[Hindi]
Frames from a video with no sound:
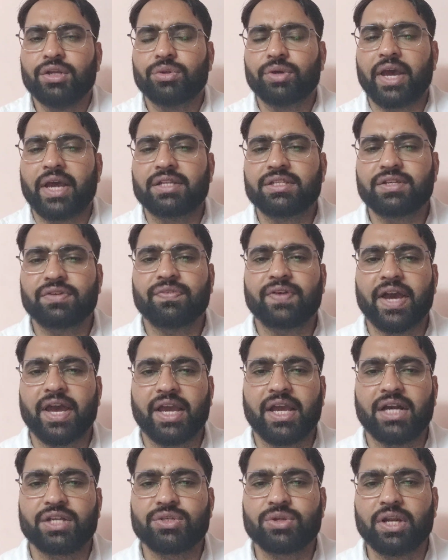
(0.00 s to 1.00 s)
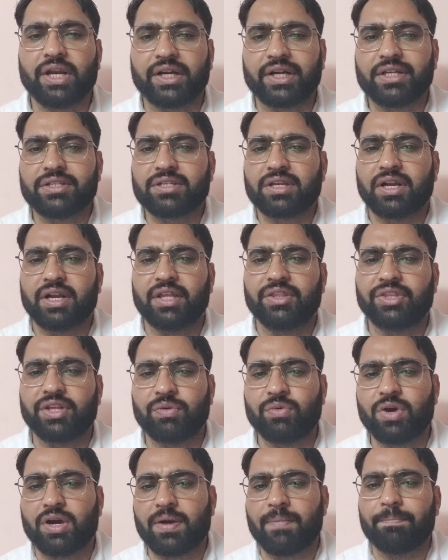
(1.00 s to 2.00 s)
तो एच एफ गाय का जो लैक्टेशन लेंथ
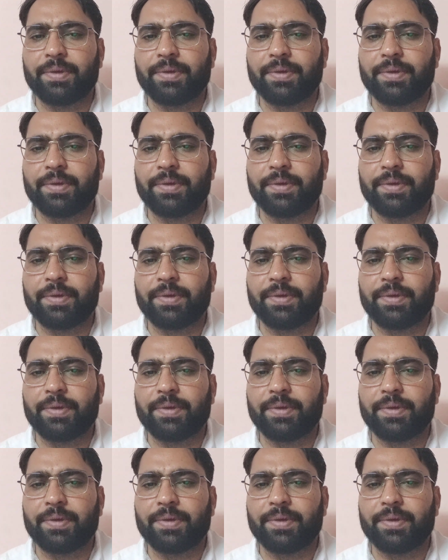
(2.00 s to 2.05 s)
है वो